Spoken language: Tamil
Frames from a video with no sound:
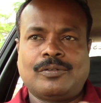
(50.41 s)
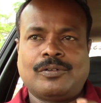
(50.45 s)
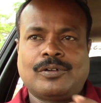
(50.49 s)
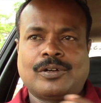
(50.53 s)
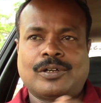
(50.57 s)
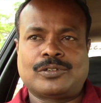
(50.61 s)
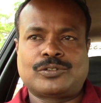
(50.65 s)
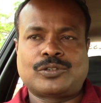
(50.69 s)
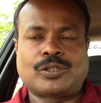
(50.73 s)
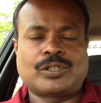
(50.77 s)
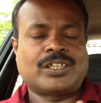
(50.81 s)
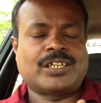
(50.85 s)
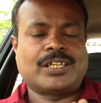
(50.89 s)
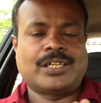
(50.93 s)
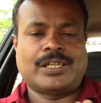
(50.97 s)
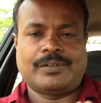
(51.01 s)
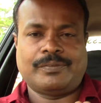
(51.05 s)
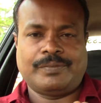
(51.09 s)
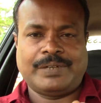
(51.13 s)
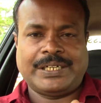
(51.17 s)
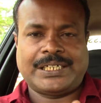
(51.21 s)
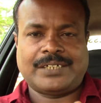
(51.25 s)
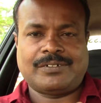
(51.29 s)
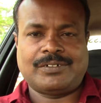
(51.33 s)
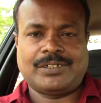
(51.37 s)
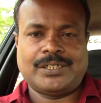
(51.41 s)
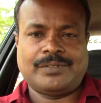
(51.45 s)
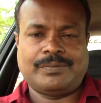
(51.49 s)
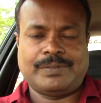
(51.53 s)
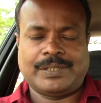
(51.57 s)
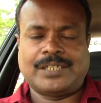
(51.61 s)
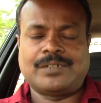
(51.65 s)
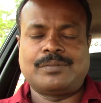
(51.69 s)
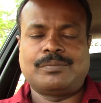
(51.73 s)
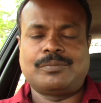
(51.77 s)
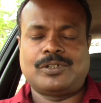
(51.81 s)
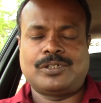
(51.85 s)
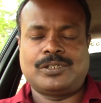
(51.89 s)
ஒரு சொந்த வீட்டை வந்து
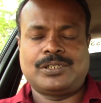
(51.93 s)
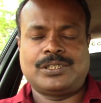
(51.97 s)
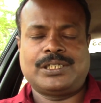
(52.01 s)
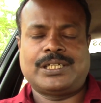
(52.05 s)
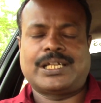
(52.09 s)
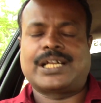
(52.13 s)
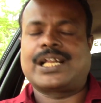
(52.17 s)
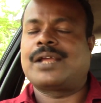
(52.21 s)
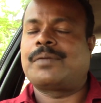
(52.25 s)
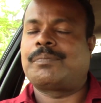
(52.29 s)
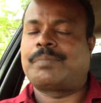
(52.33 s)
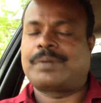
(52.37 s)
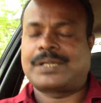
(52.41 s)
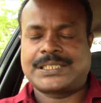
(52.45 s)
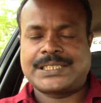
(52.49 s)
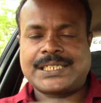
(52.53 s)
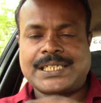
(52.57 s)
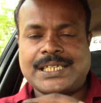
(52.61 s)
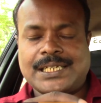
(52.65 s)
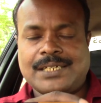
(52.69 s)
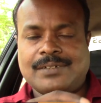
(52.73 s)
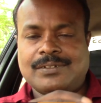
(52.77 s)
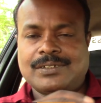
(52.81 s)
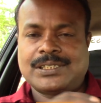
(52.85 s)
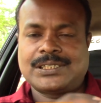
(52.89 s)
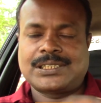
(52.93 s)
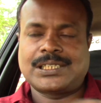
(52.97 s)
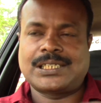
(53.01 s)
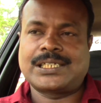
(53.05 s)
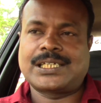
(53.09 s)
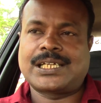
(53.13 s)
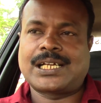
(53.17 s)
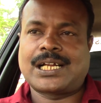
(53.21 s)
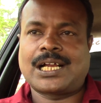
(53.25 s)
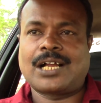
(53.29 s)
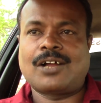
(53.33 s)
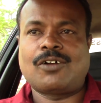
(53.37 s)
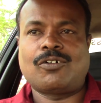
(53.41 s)
விற்கும் பொழுது நிறைய பிரச்சனைகளை வந்து
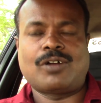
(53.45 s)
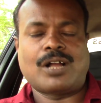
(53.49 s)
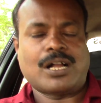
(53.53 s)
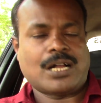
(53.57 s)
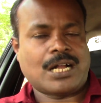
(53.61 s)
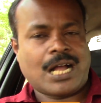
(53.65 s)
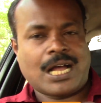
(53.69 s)
சந்திக்கிறாங்க அவங்க